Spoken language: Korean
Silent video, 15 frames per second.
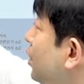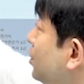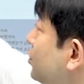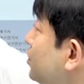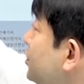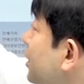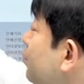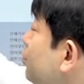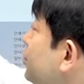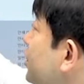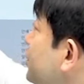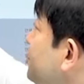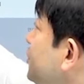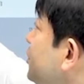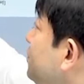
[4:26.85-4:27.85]

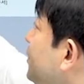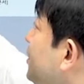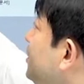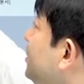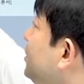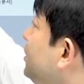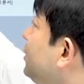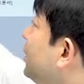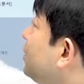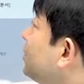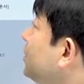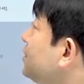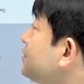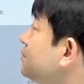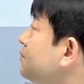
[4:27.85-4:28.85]
전자문제집 12T라는
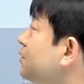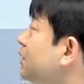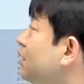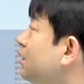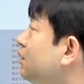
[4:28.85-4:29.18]
게 있습니다.